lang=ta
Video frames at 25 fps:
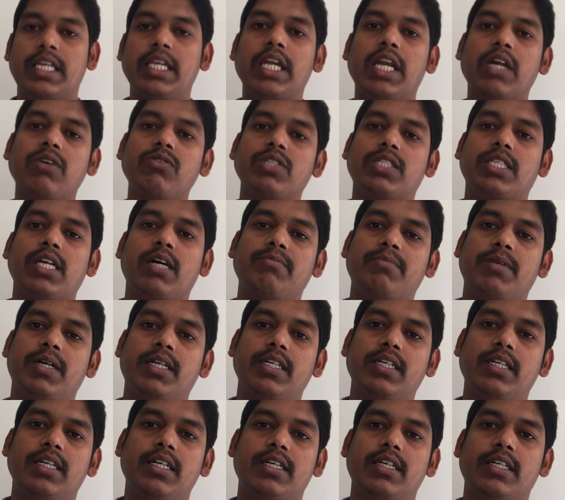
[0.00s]
இரவு
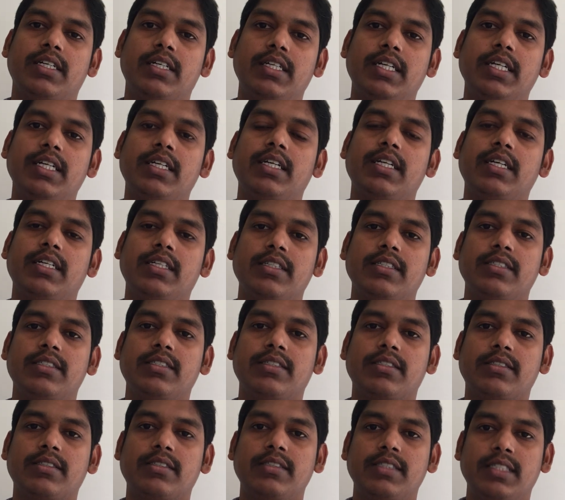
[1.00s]
சாப்பாடு டின்னர்
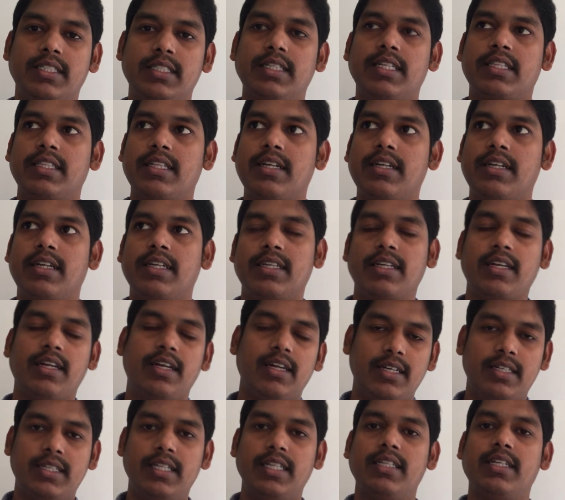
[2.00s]
டின்னர் தான்
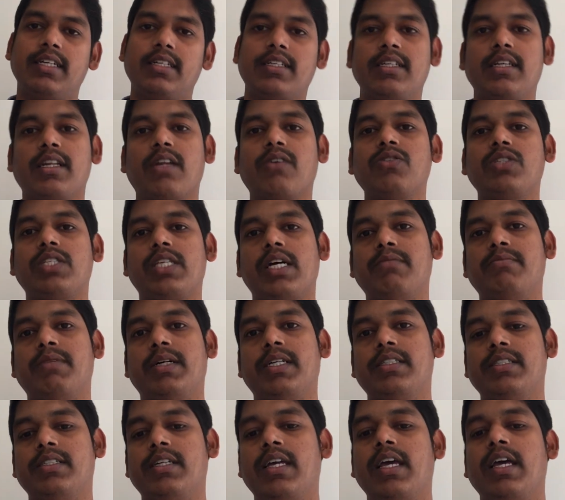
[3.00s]
நினைக்கிறேன் டின்னர் இரவு
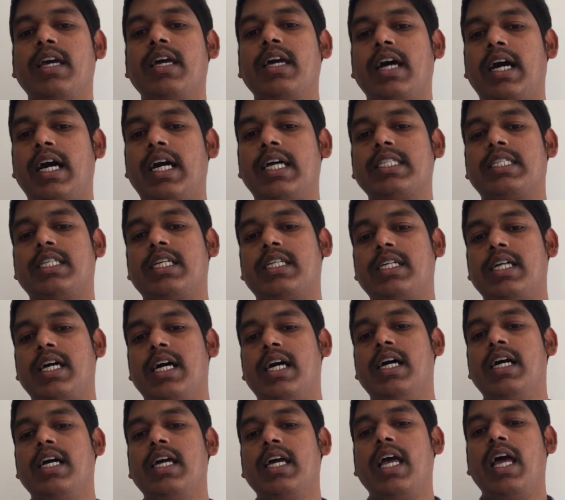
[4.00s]
சாப்பாடு
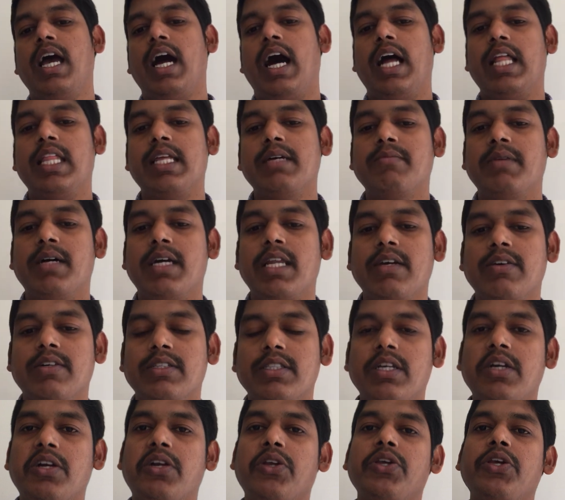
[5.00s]
ஆஷாண்டா அதே மாதிரி
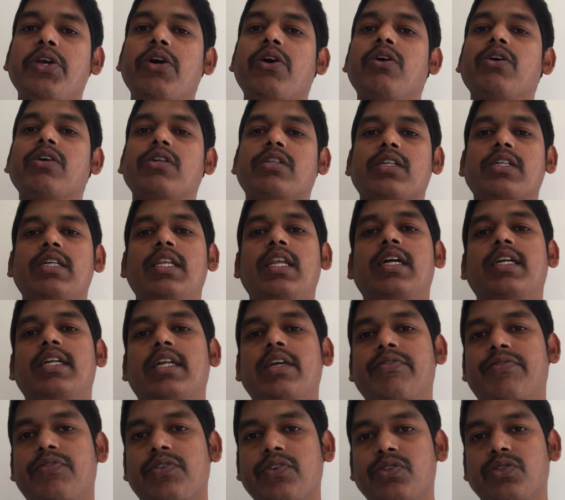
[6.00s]
வந்து ரியோ
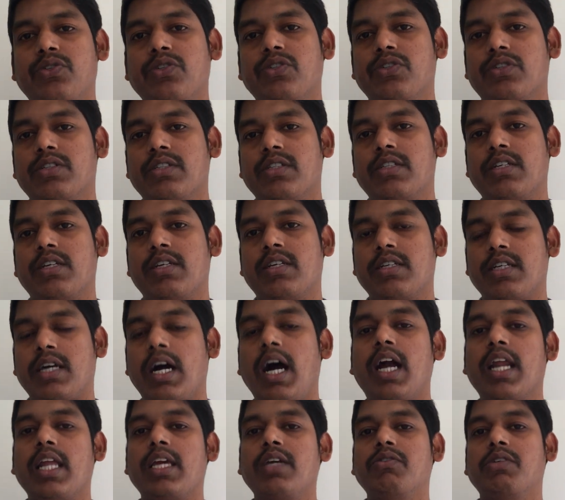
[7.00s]
இல்லாட்டி ஃபுத்தூர்
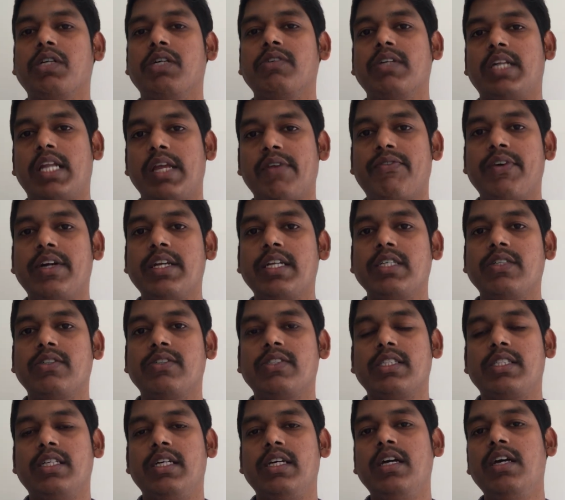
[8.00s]
காலை உணவு டிஃபனுக்கு
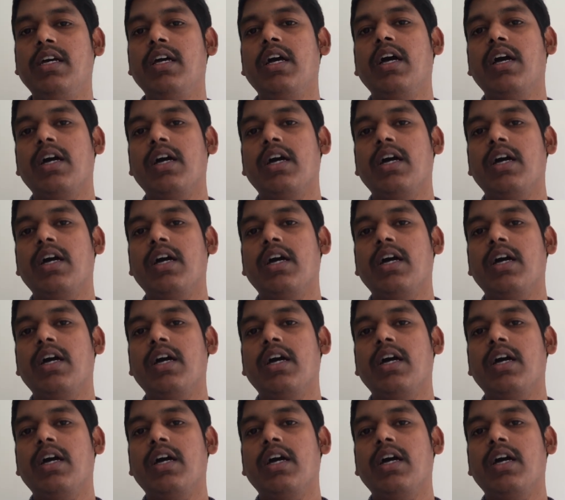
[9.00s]
வந்து